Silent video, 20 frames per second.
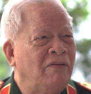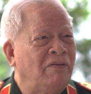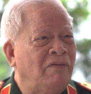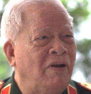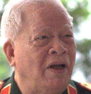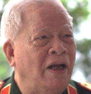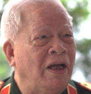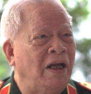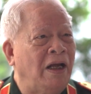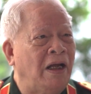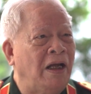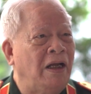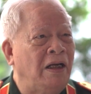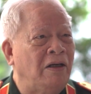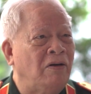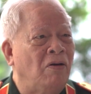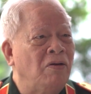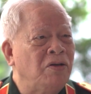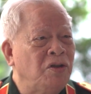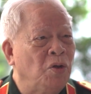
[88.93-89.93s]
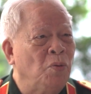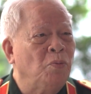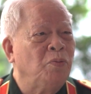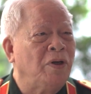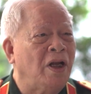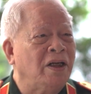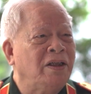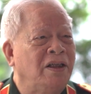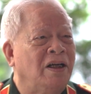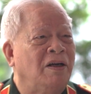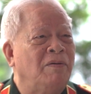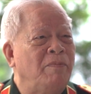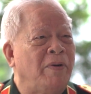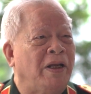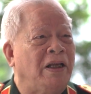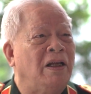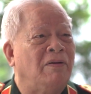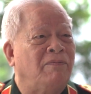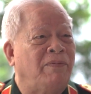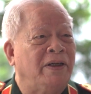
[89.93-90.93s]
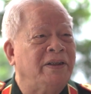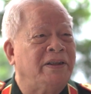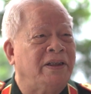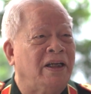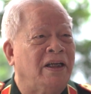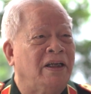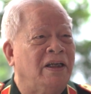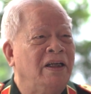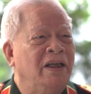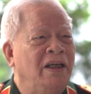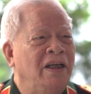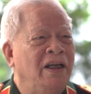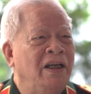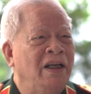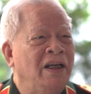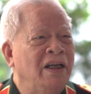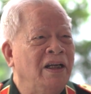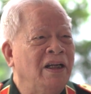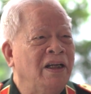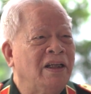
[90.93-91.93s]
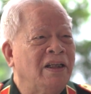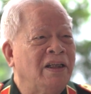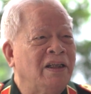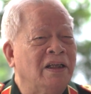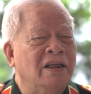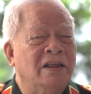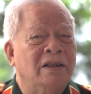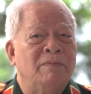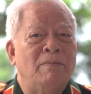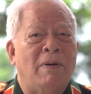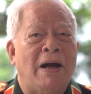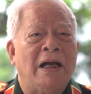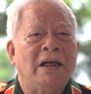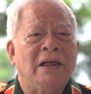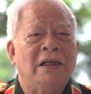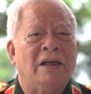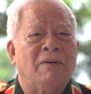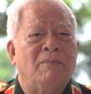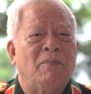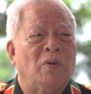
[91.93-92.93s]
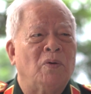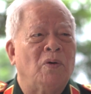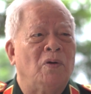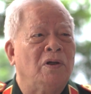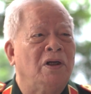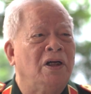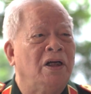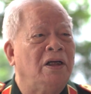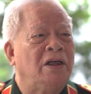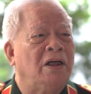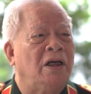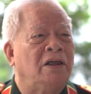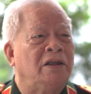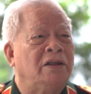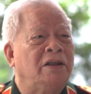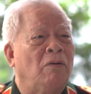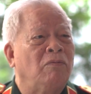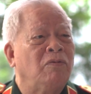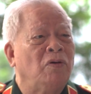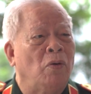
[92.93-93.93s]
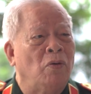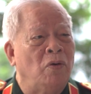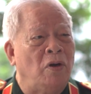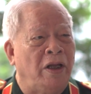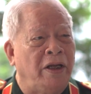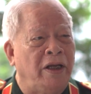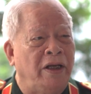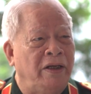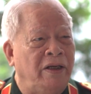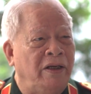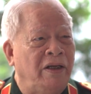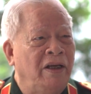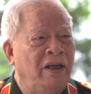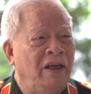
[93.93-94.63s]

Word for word: và nói chung đất nước mình là phát triển từ bác là một con người ở trong nô lệ